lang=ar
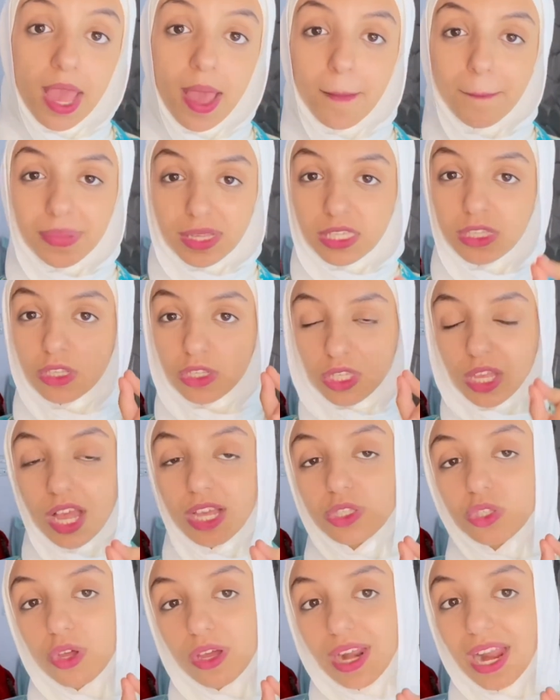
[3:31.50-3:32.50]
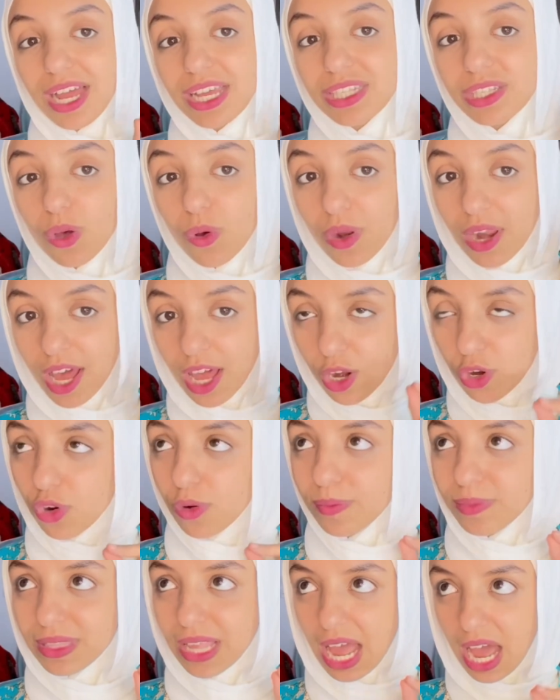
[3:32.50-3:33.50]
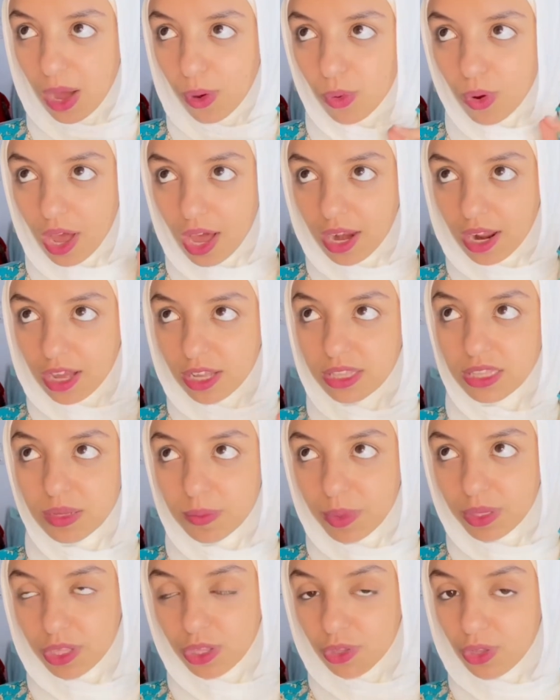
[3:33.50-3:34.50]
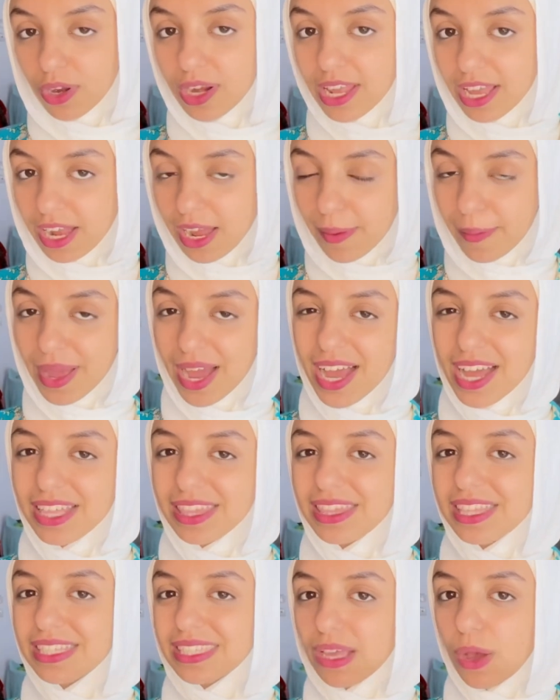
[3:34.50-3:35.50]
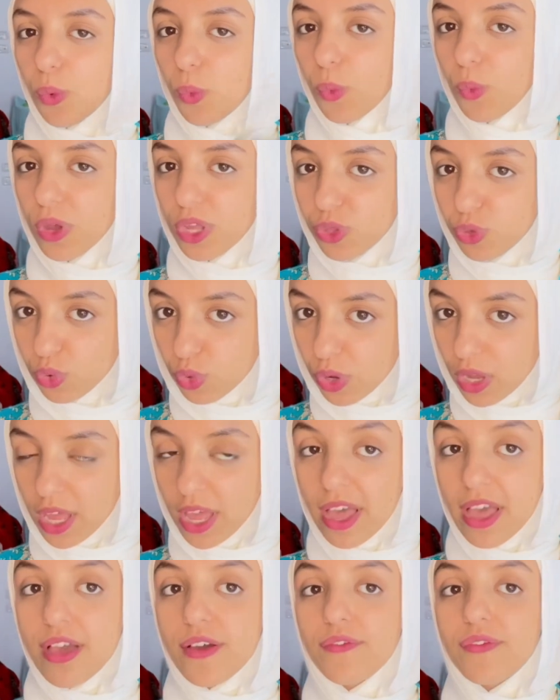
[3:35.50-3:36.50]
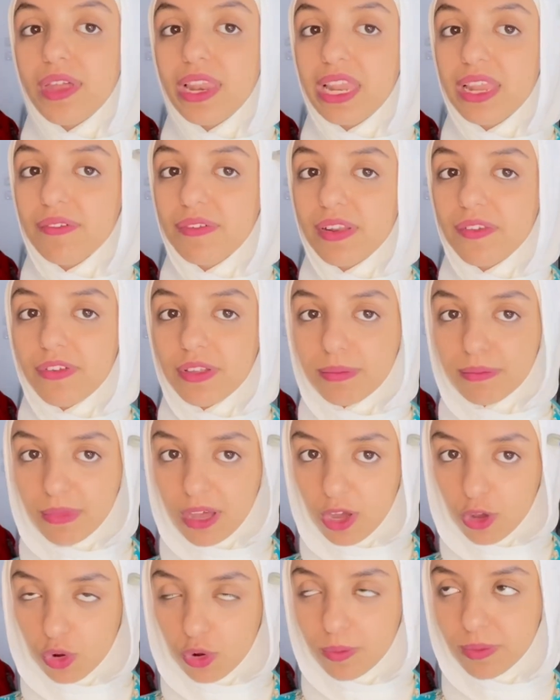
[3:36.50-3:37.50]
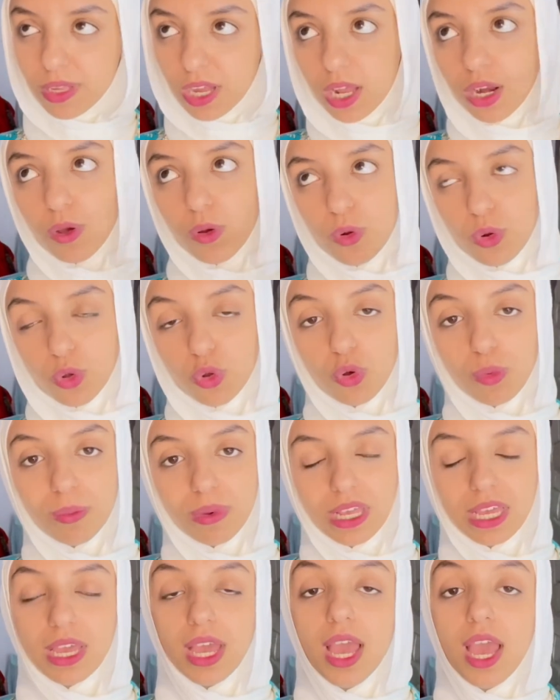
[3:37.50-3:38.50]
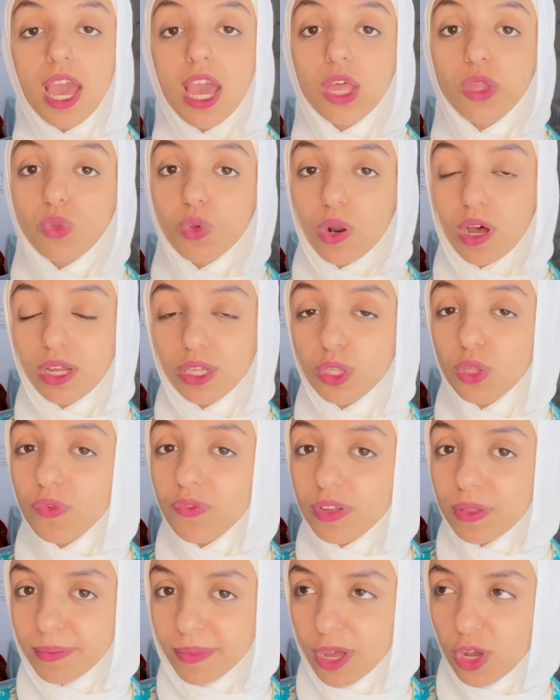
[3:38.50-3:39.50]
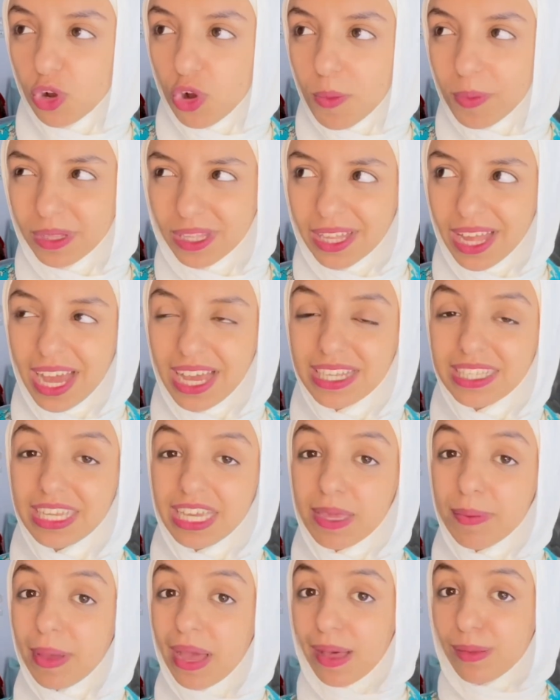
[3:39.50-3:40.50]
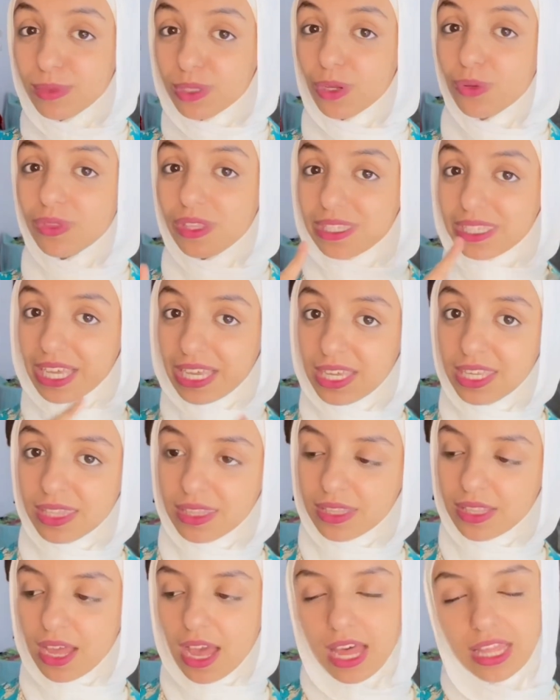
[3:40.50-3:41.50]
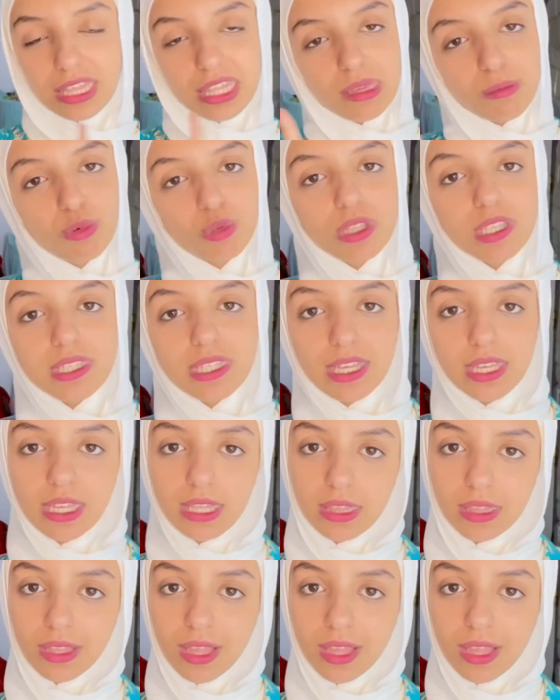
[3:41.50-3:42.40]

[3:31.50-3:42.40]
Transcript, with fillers: بس نصيحه صغيره عايزه اقولها لكم تحاولوا على قد ما تقدروا يا جماعه تزودوا في الليفل في دماغكم تعالوا اقول لكم ليه انتوا لو حطيتوا في دماغكم ان انا عايزه اجيب 95 هتجيبوا 90